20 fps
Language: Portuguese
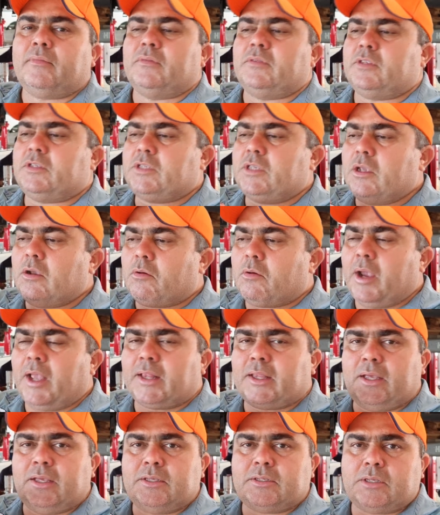De
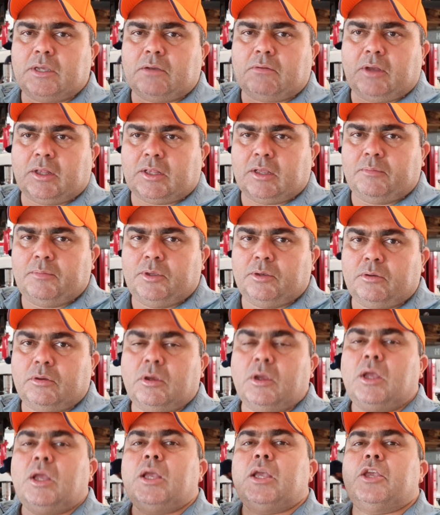50 em 50 mil.
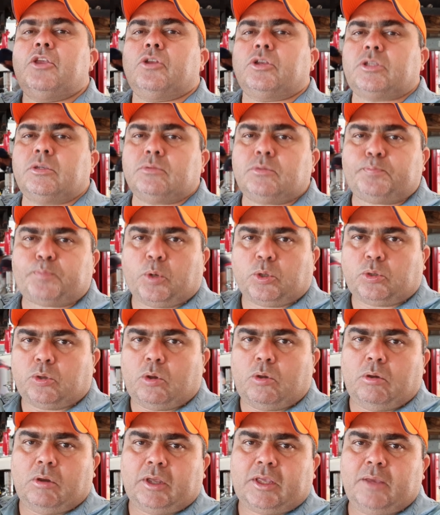E nós temos um
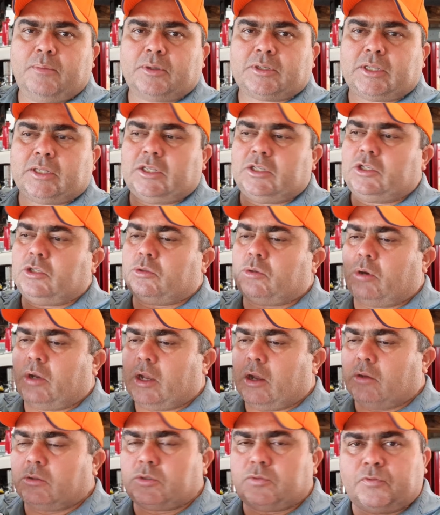protocolo aqui, moçada, de
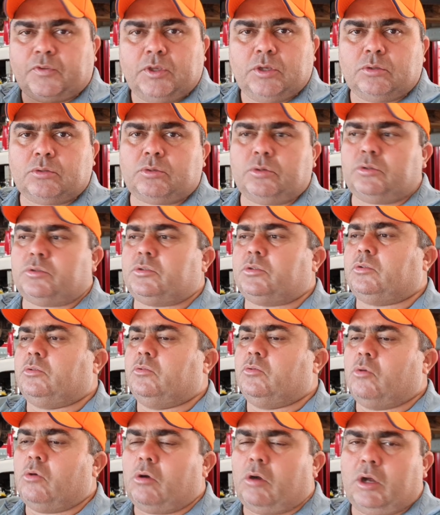trocar os filtros,
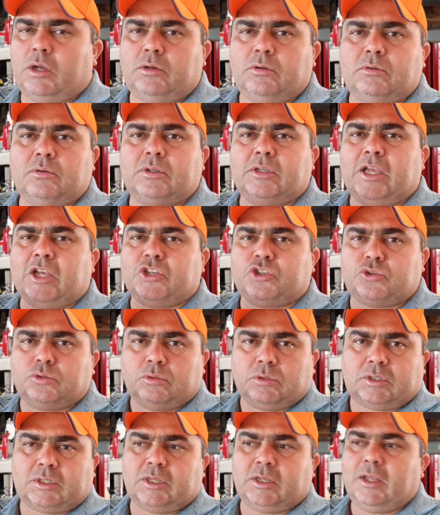o óleo e a
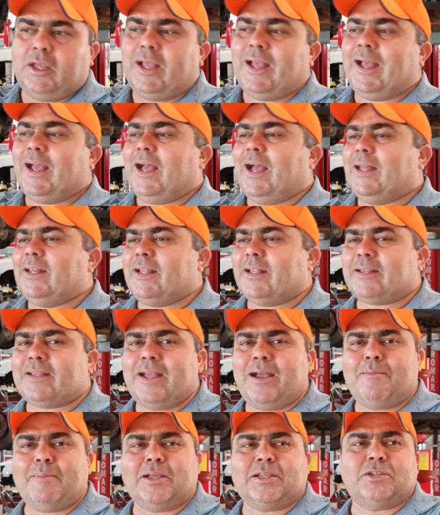junta. Ah,
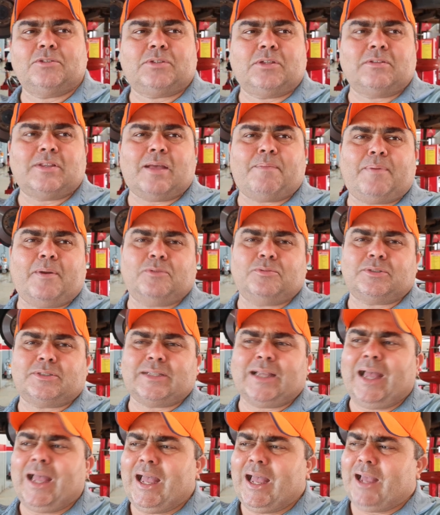netão, é mas junta não dá para
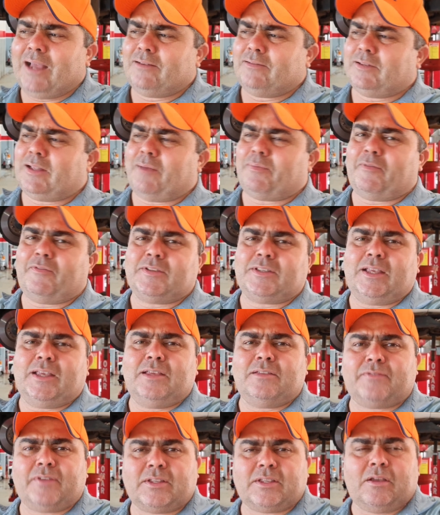usar, não dá para fazer
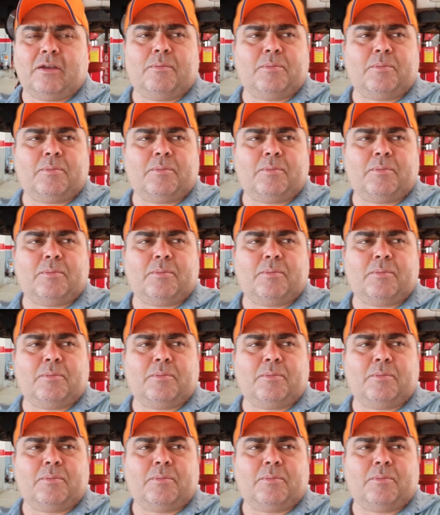isso, fazer...